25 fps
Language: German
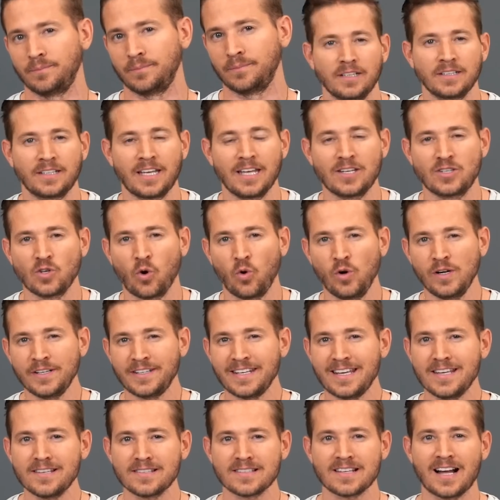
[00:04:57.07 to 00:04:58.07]

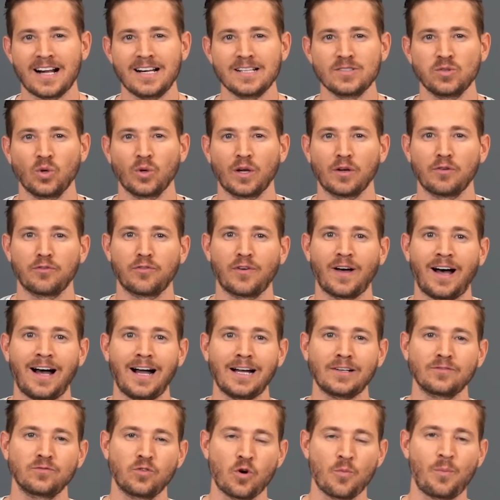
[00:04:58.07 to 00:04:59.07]
Geduld ist also
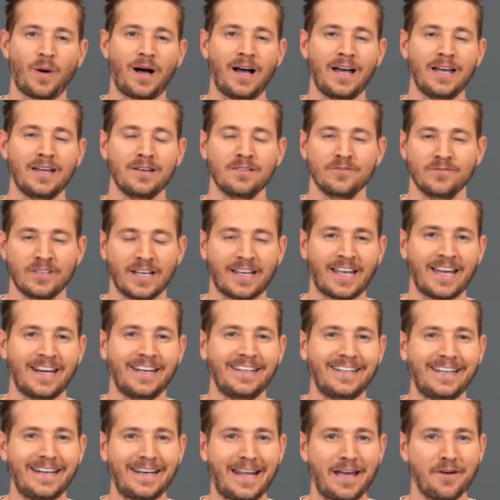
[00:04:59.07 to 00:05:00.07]
gefragt, wobei wir
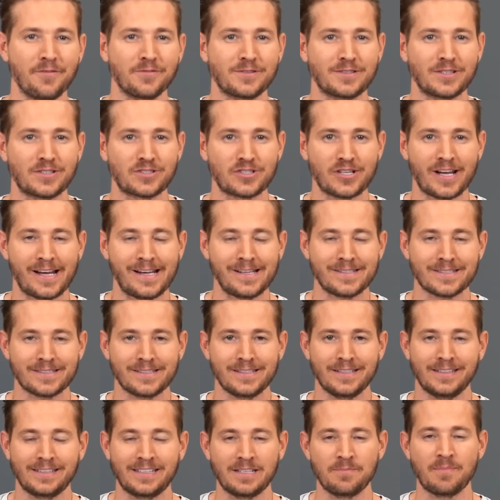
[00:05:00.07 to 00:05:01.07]
kennen den FC
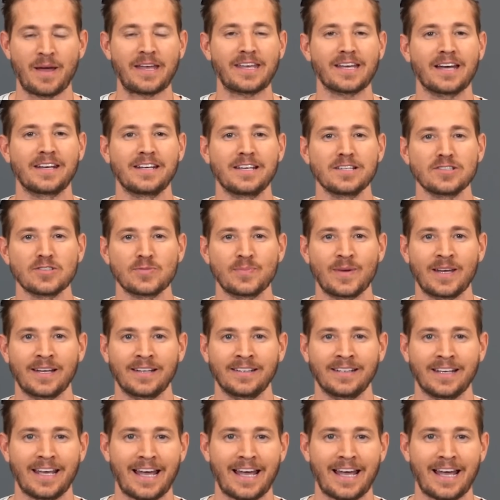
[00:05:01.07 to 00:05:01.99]
Chelsea, die Mechanismen,